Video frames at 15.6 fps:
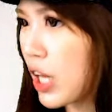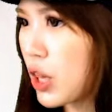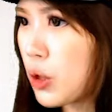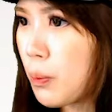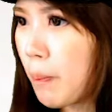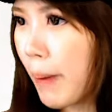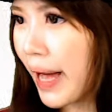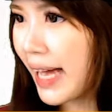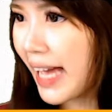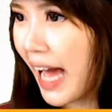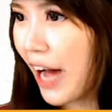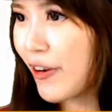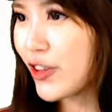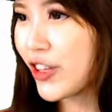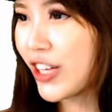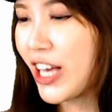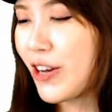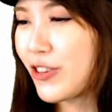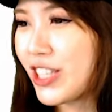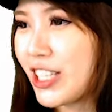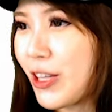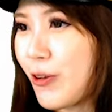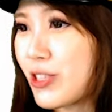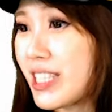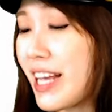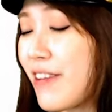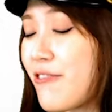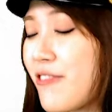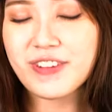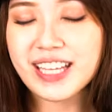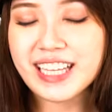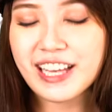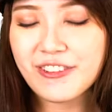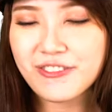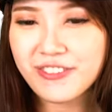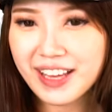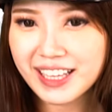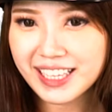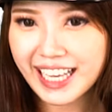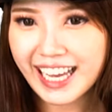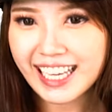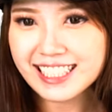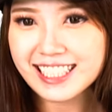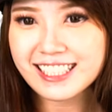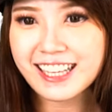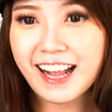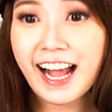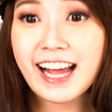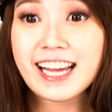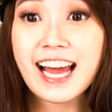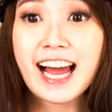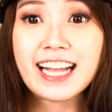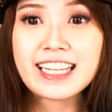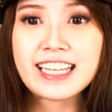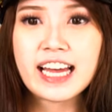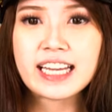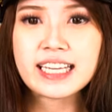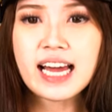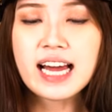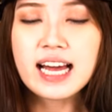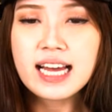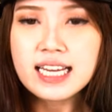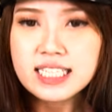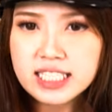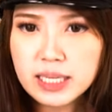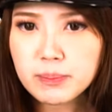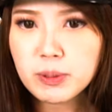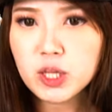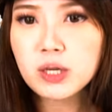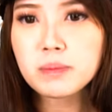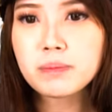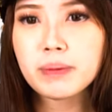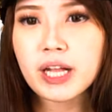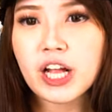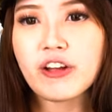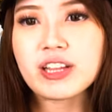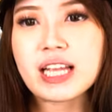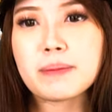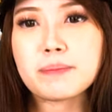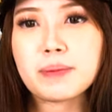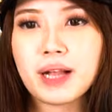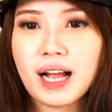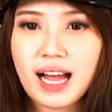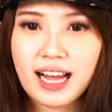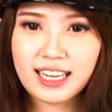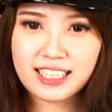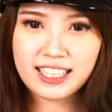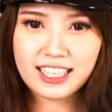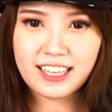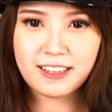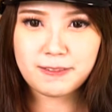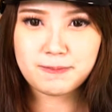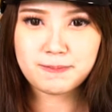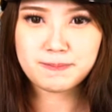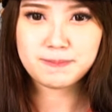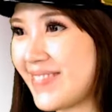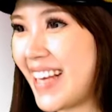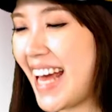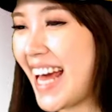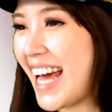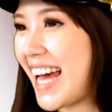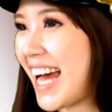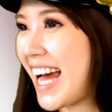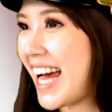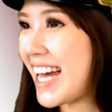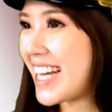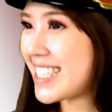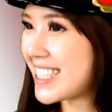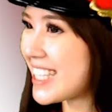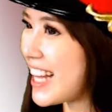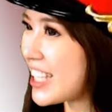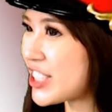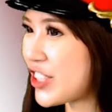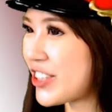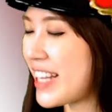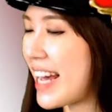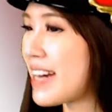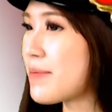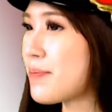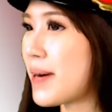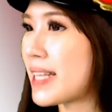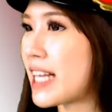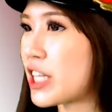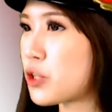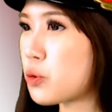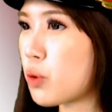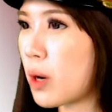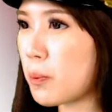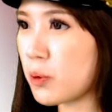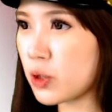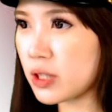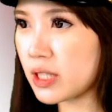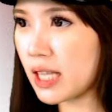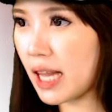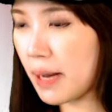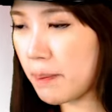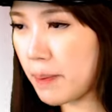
jangan lupa ya untuk ikuti terus event-eventnya dan raih hadiahnya sebelum periode berakhir. Selanjutnya, pada 28